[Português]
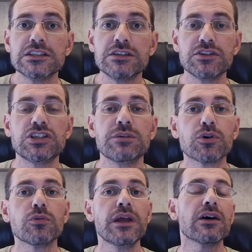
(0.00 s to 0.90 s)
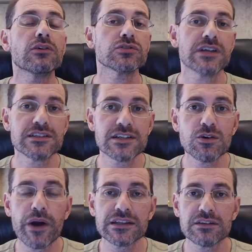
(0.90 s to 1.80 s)
dividir por 1 milhão
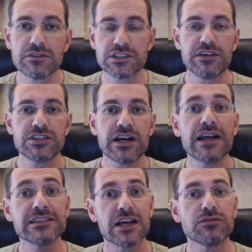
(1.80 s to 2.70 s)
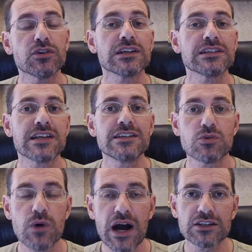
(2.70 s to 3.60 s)
250, você vai chegar em
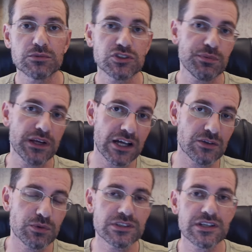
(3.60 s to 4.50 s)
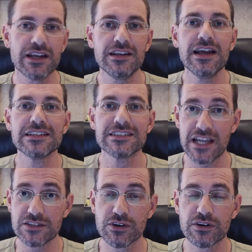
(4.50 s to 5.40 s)
0,64, multiplicando por 100,
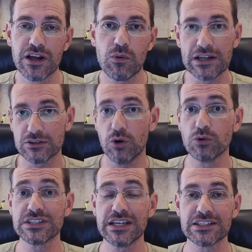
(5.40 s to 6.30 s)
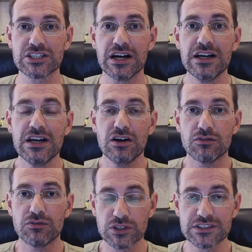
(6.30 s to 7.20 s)
6,4. Ou seja,
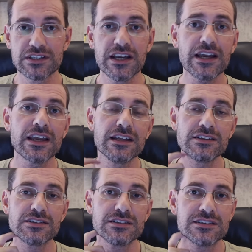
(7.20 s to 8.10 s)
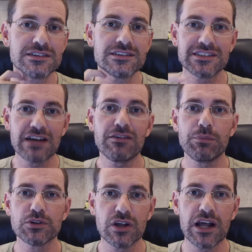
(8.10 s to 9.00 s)
você que
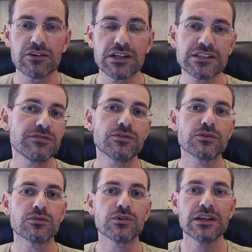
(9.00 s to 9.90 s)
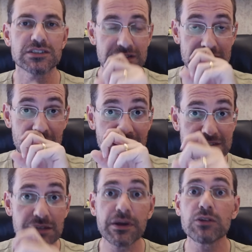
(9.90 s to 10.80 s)
estava posicionado nesse fundo, já estava
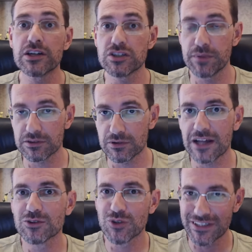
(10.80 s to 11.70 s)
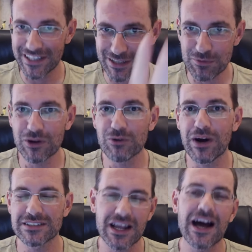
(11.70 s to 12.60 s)
recebendo o rendimento lá dos 80 mil
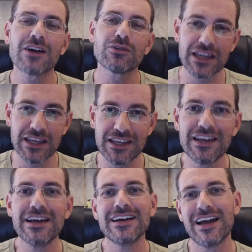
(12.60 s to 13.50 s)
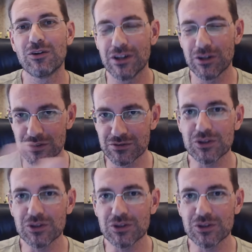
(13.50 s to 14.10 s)
anuais. Claro, aqui é um valor